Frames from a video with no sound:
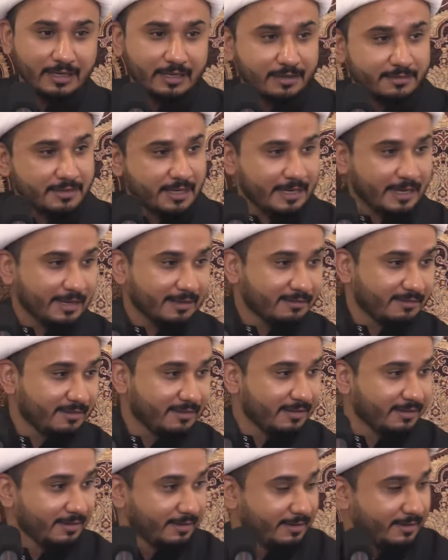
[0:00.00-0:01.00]
سكت
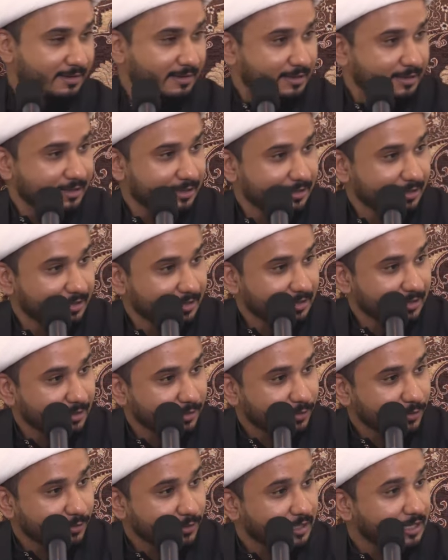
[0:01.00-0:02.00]

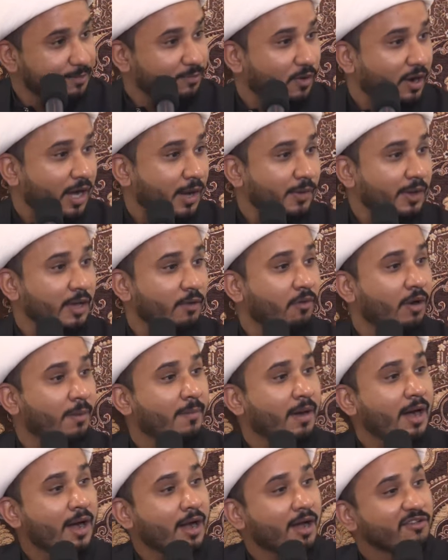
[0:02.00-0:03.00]
لمعاوية
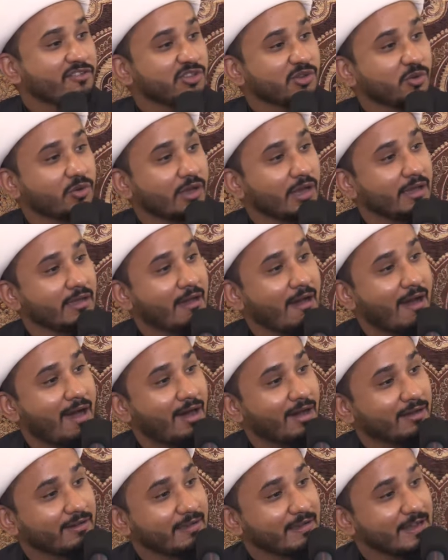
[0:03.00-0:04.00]
وما قصدك يا
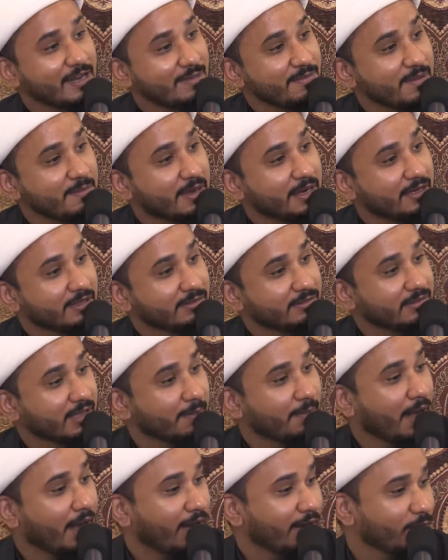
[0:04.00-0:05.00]
عقيل بمن
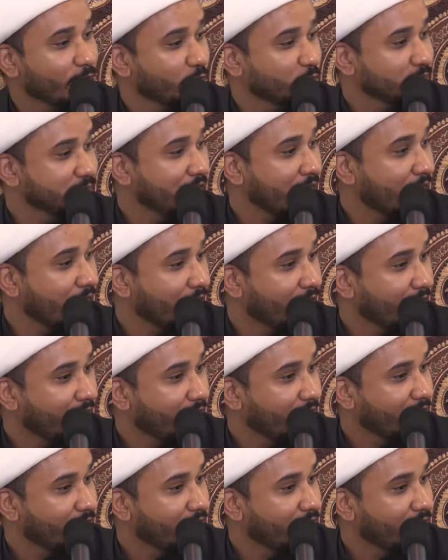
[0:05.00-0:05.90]
اتبع الهدى